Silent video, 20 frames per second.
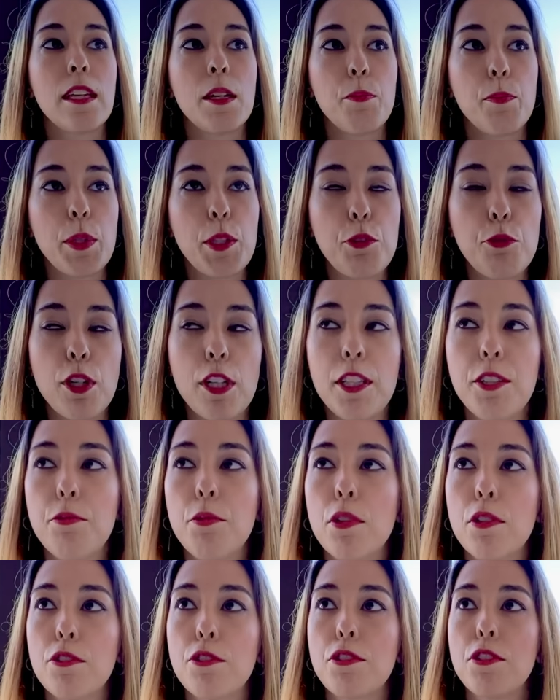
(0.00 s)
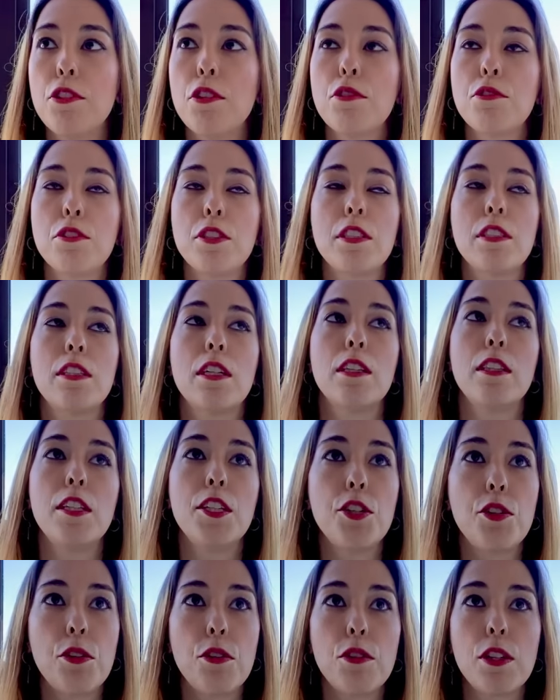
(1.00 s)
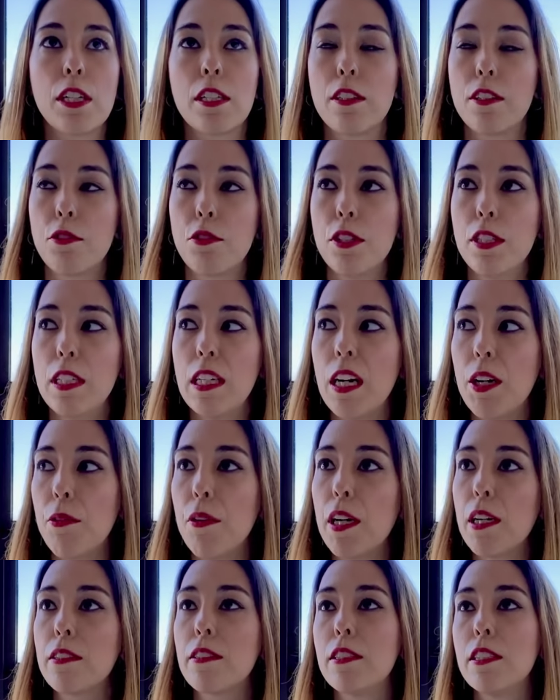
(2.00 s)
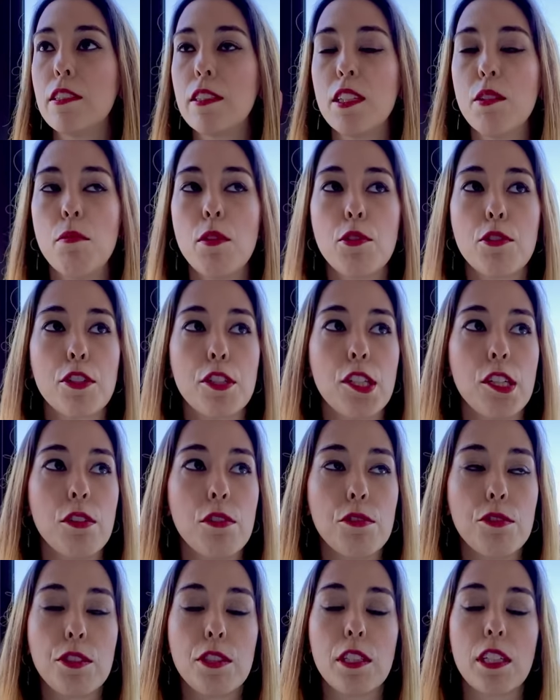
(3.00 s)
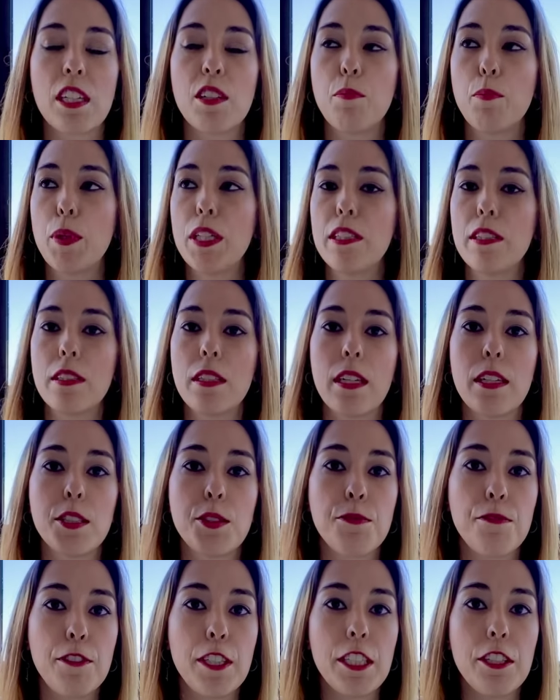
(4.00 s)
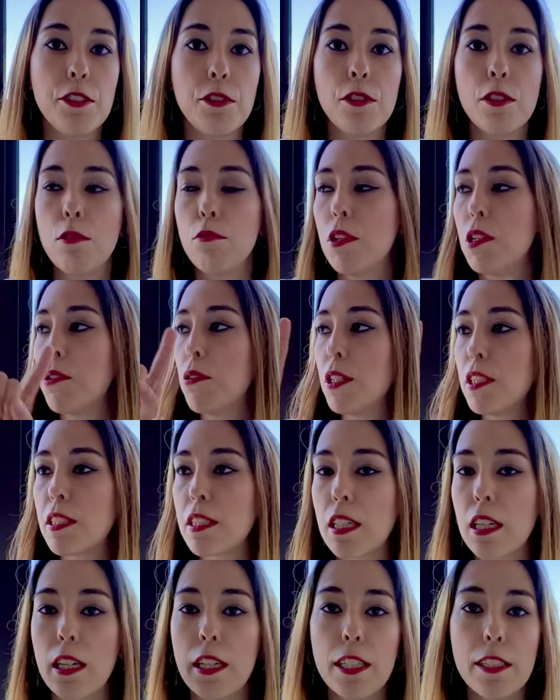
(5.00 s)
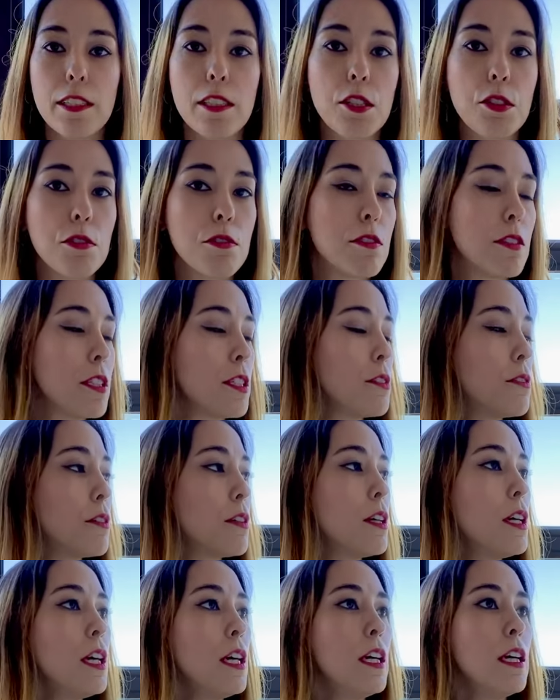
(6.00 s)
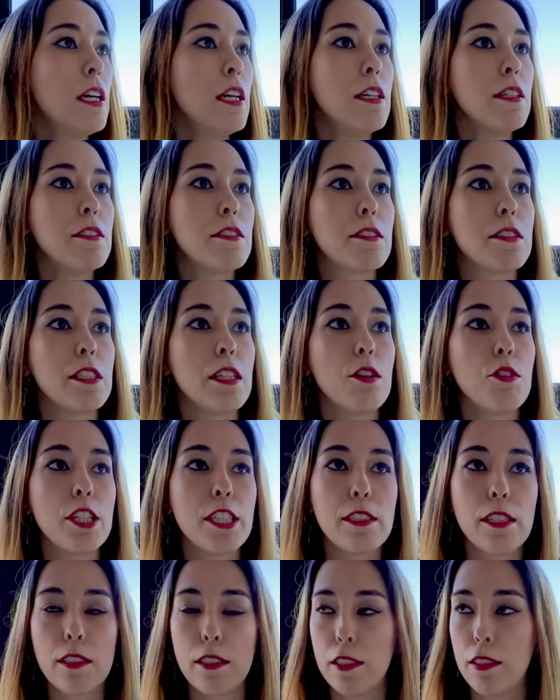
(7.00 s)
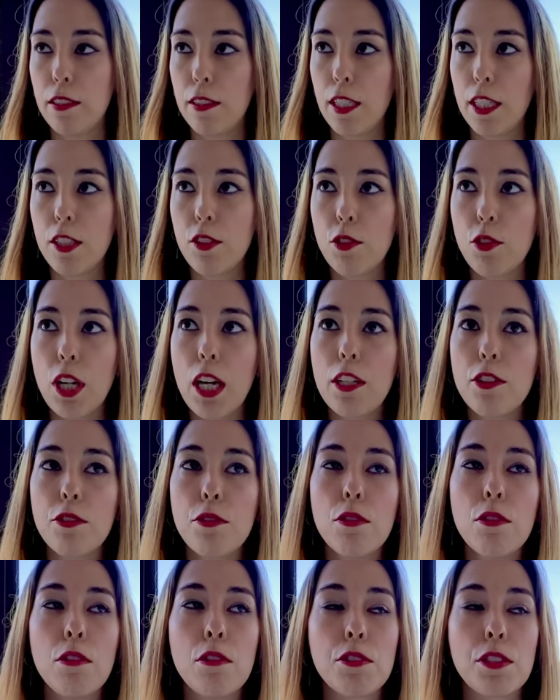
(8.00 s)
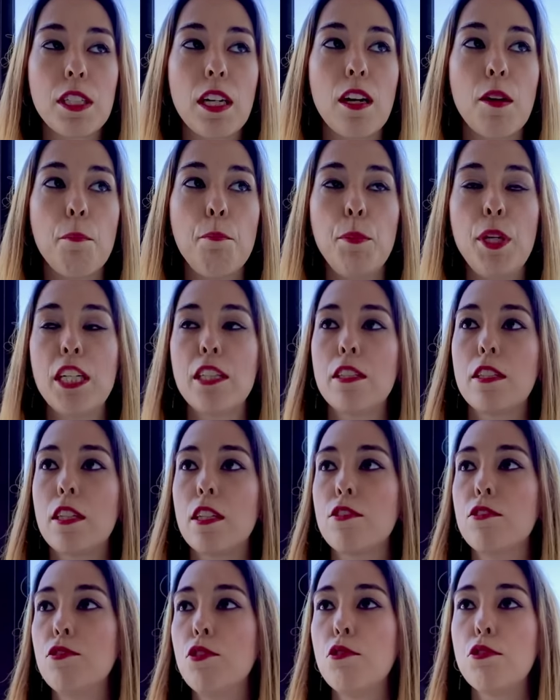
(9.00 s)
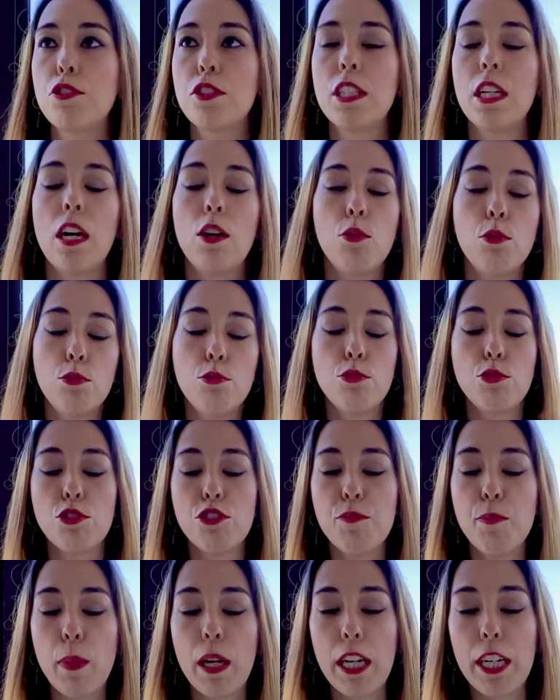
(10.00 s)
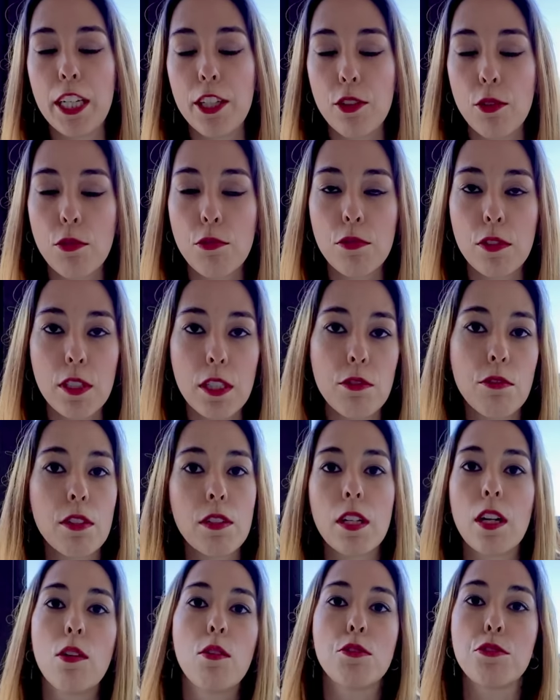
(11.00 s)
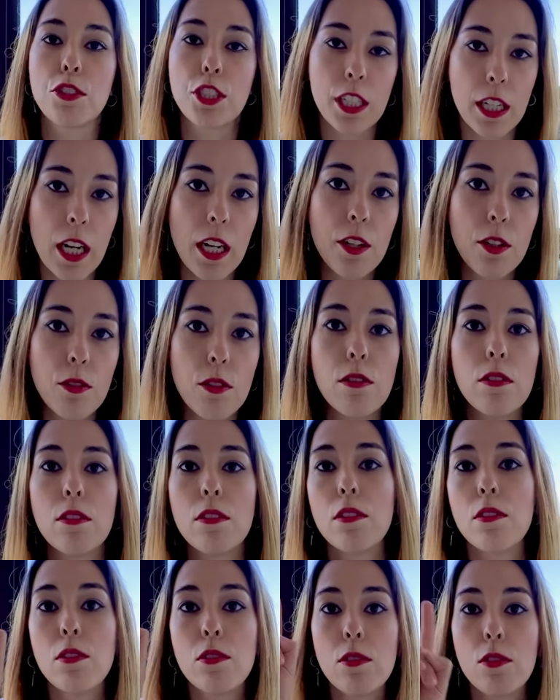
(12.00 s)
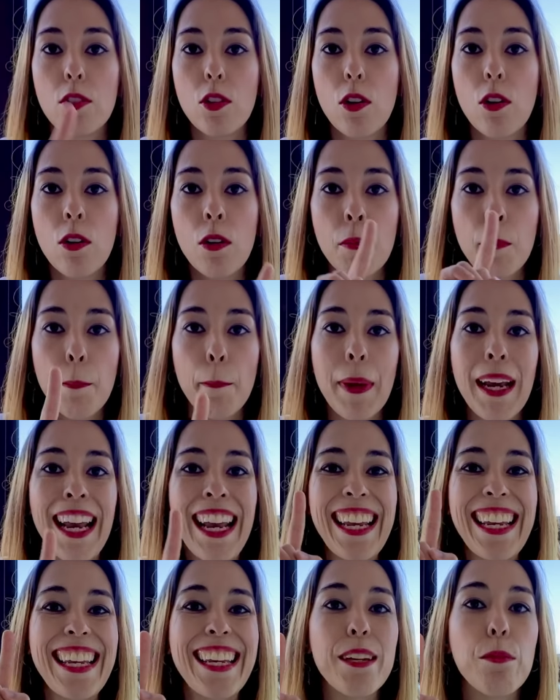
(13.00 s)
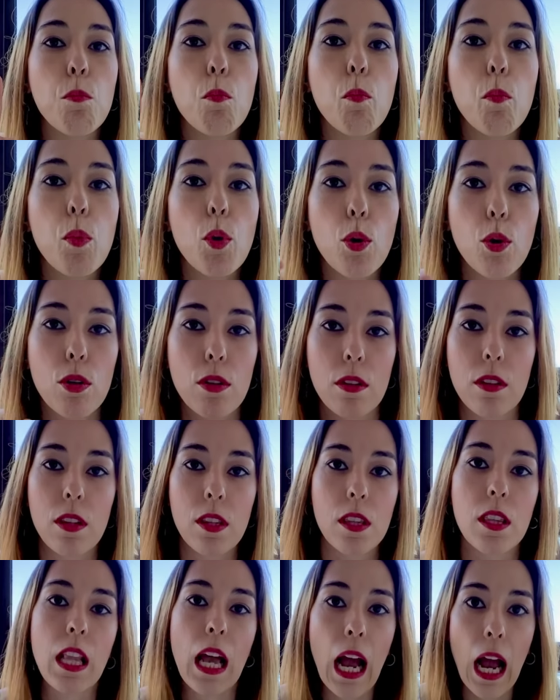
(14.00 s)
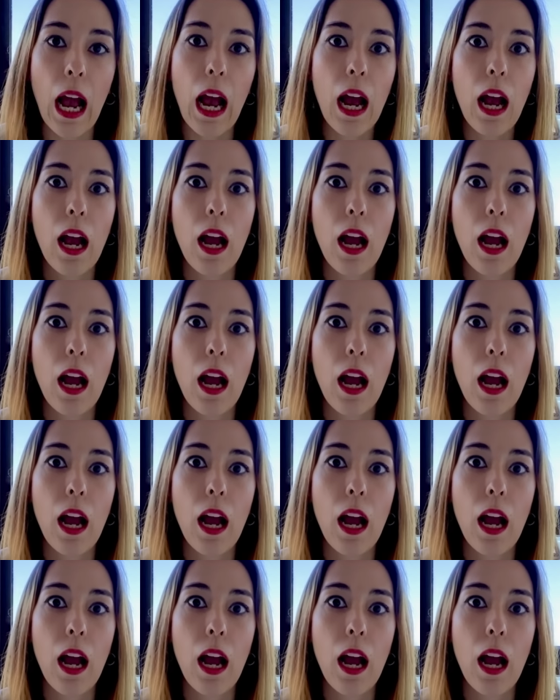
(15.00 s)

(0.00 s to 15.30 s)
te pidió el divorcio, si te dijo que te odiaba, si te bloqueó, si de repente es frío, luego es caliente contigo, si ahorita te está ignorando. O sea, mientras no sea un submarino hundido en el océano, no me importa.